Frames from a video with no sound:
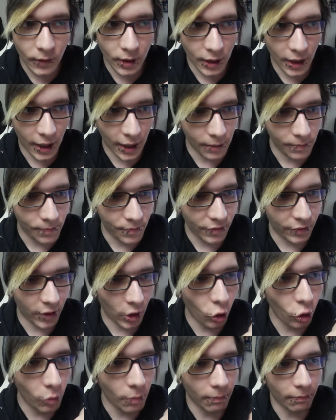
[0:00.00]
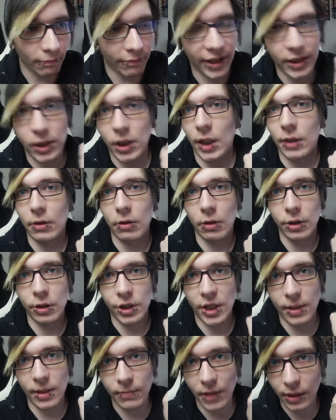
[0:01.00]
Ja, warum werde ich einen neuen
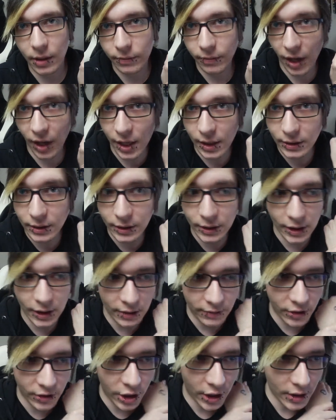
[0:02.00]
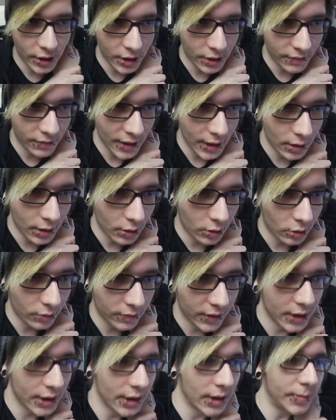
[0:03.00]
Channel machen, fragen sich jetzt wahrscheinlich viele. Und
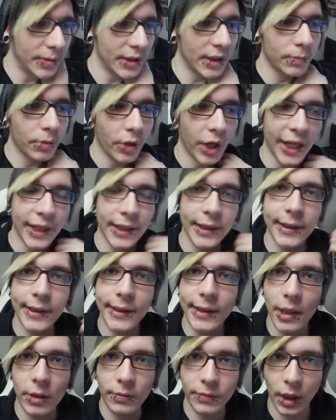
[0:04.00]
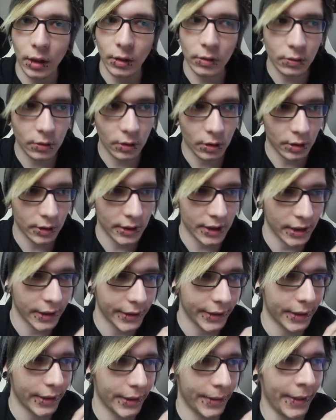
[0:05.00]
was ist mit den Projekten, die auf TacoCore
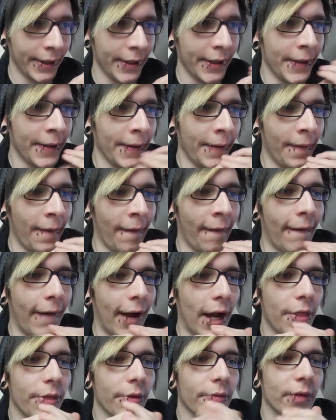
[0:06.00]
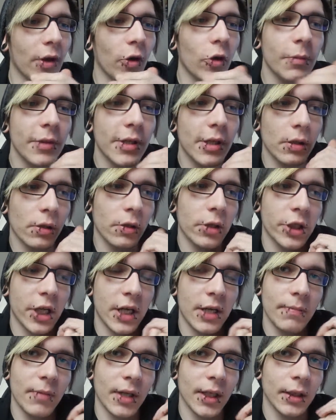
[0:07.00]
sind? Also, warum ich einen neuen
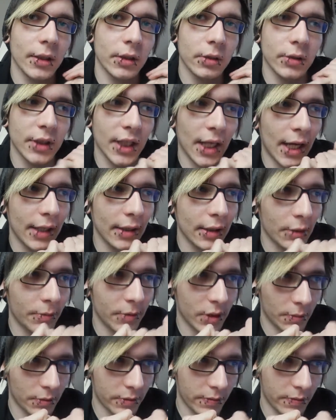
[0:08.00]
Channel mache, ist unter anderem, ich habe